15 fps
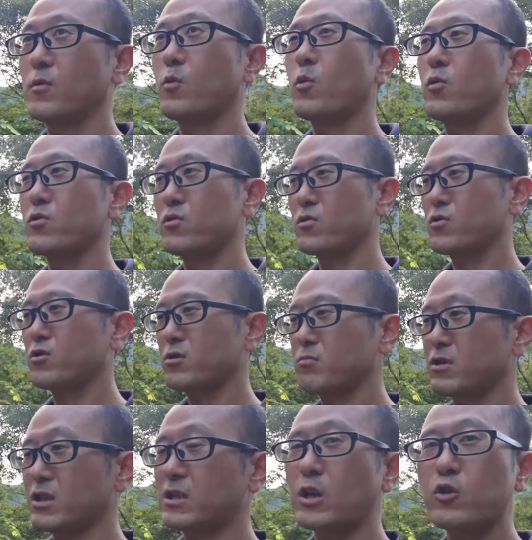この
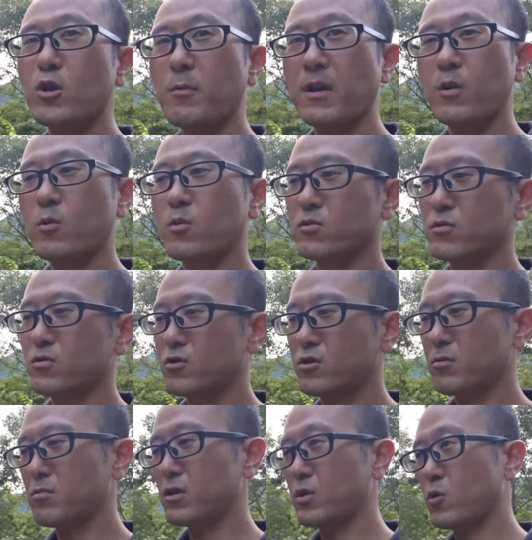YouTube に例えばねこの
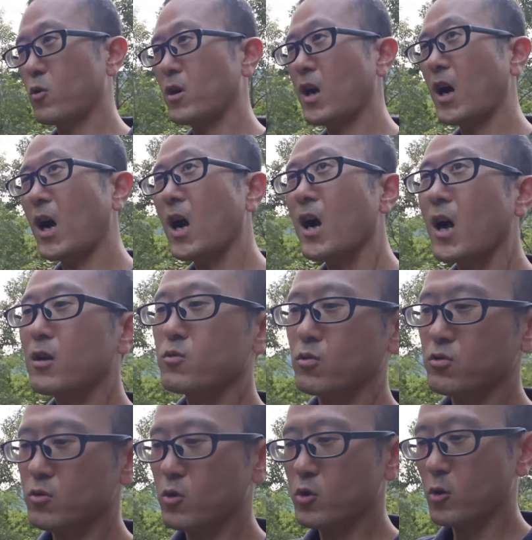YouTube に動画が上がると
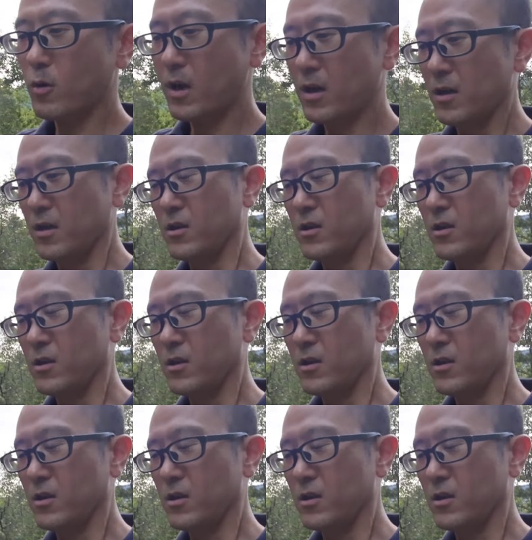いうことは